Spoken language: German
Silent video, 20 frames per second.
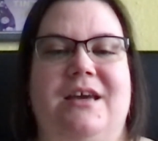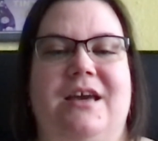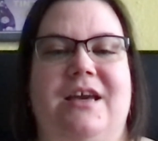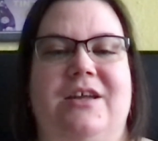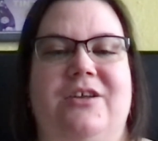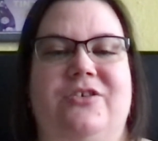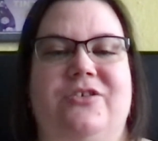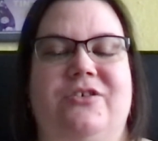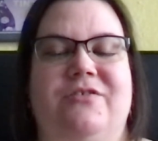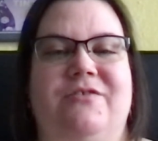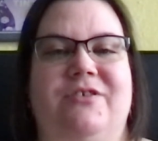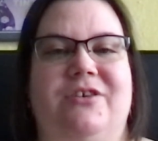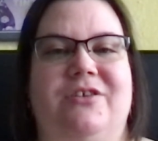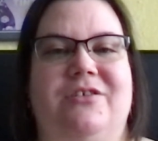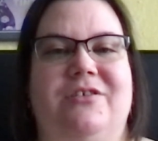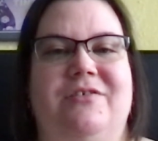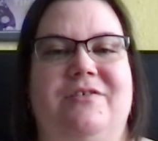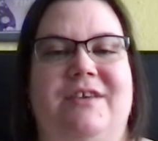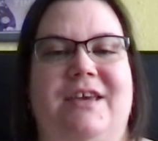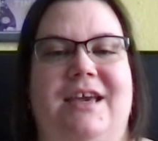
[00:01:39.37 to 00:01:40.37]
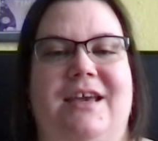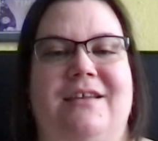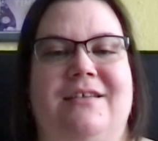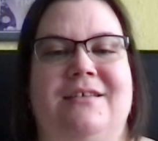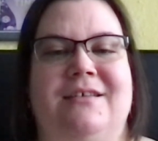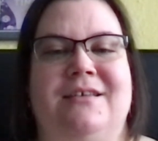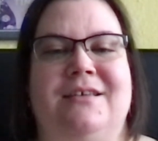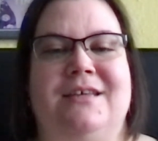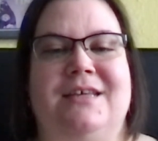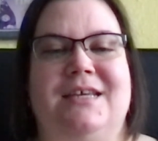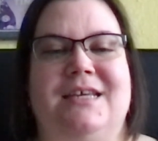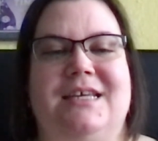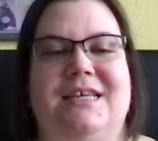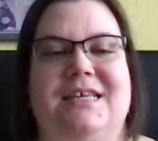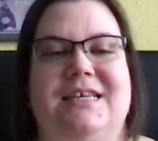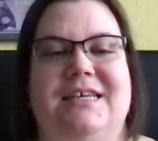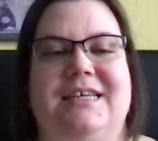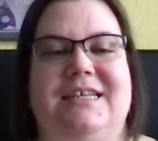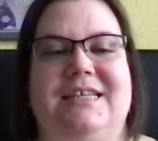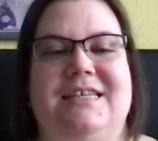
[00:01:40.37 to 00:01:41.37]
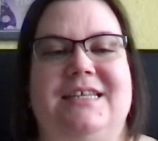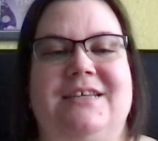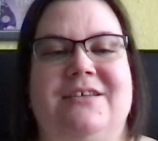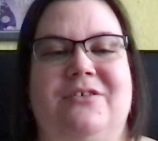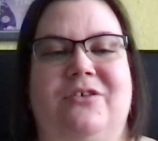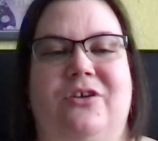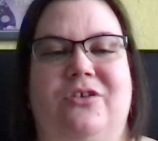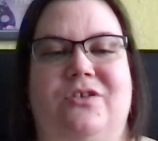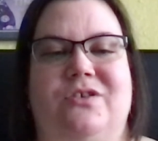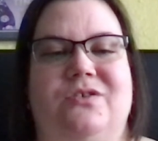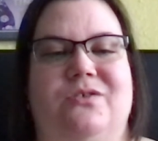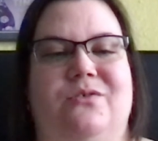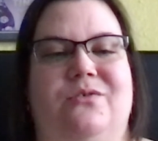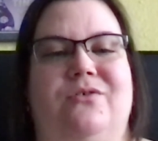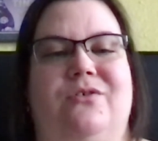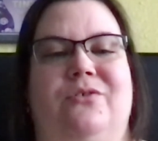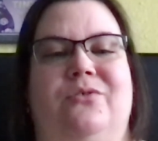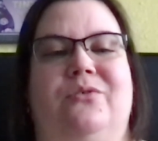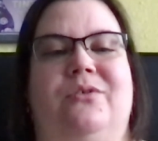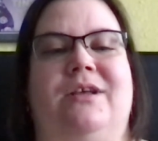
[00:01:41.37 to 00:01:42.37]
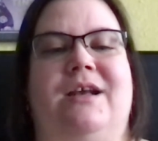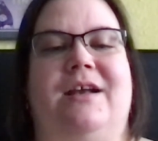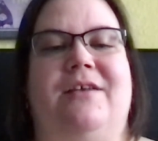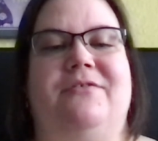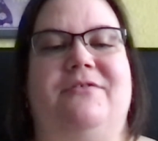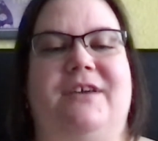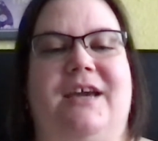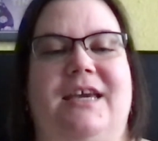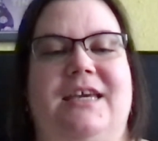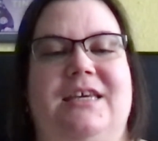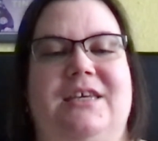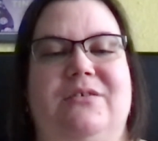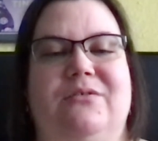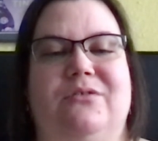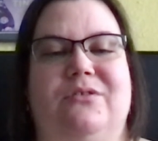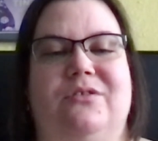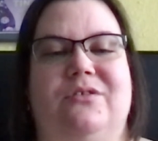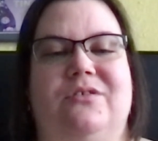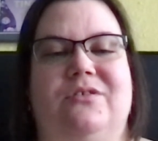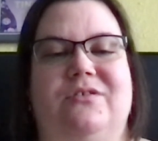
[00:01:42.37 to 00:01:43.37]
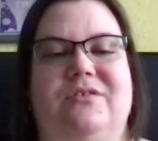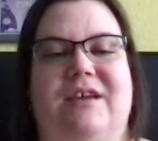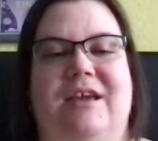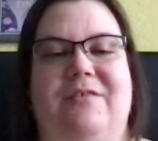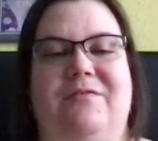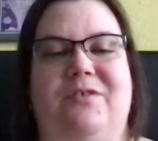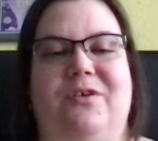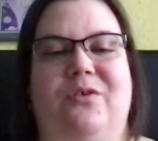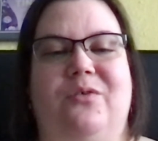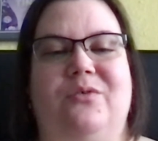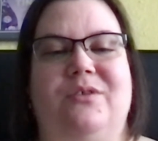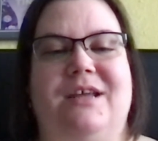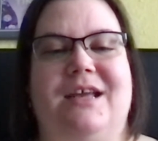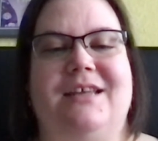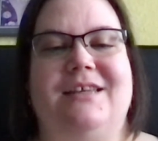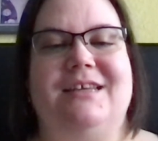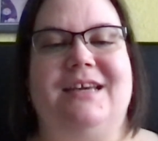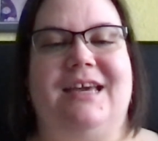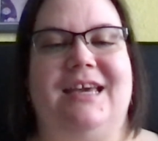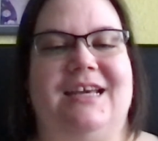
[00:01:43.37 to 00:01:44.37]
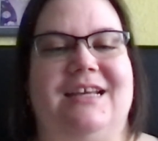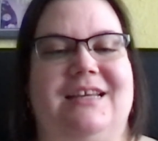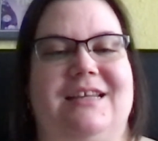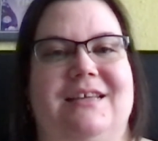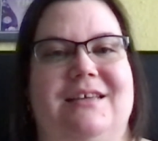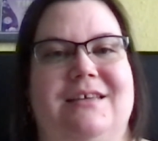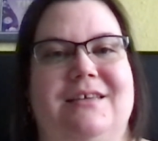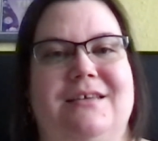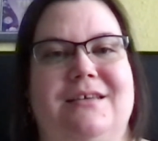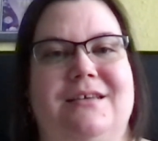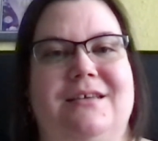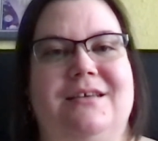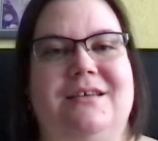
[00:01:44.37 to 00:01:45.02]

Angel wirkte wie eine richtige Rotzgöre, total frech und einfach unerträglich.